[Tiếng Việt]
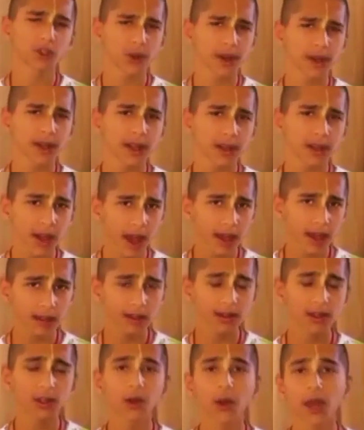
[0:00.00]
ngay cả
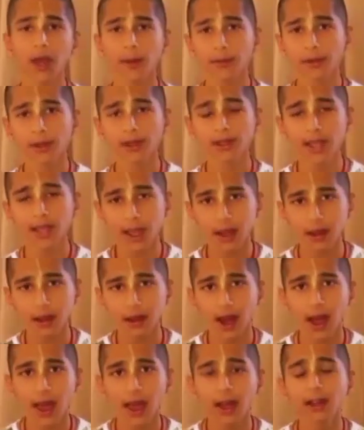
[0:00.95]
trong những lần sinh trước
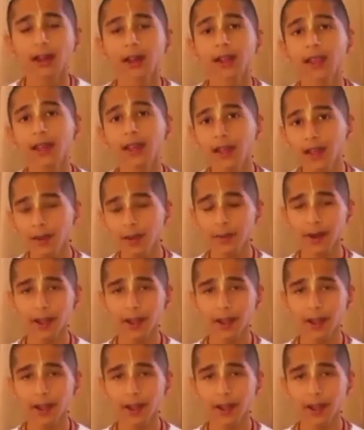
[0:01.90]
của chúng ta.